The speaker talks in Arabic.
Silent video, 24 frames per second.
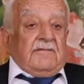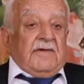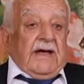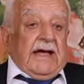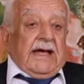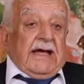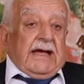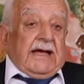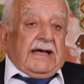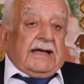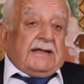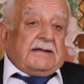
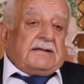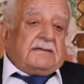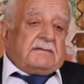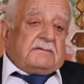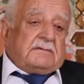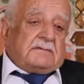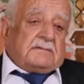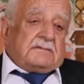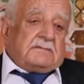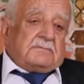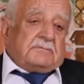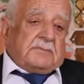
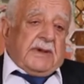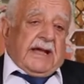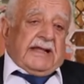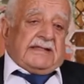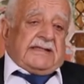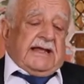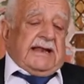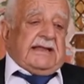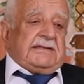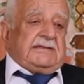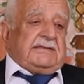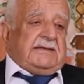فبعد
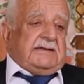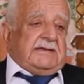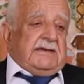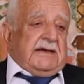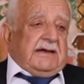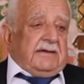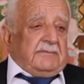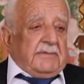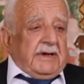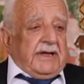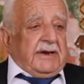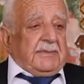ثلاث
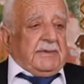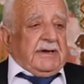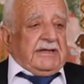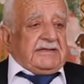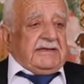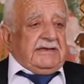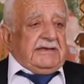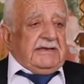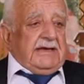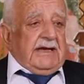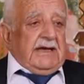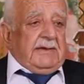ايام اربع
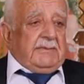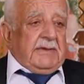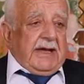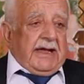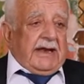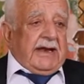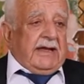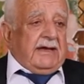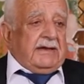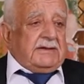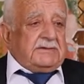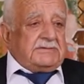ايام
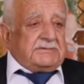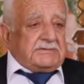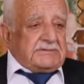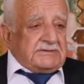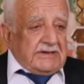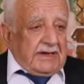انا